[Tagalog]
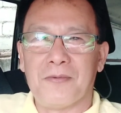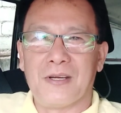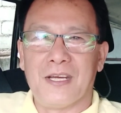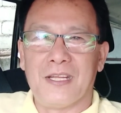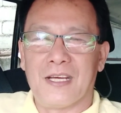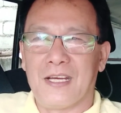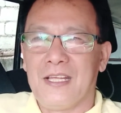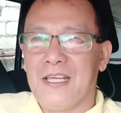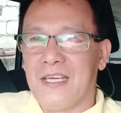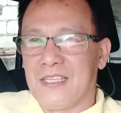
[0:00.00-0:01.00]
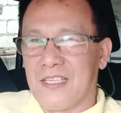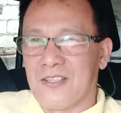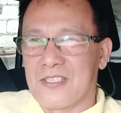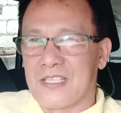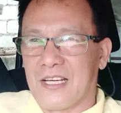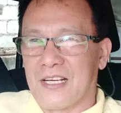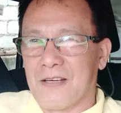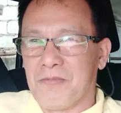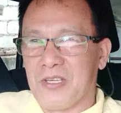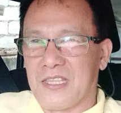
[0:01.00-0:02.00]
kamag-anak dito sa
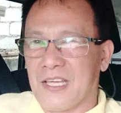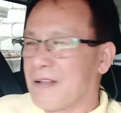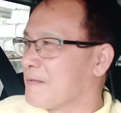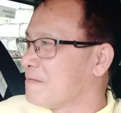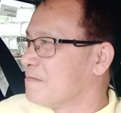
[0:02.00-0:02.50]
Cavite.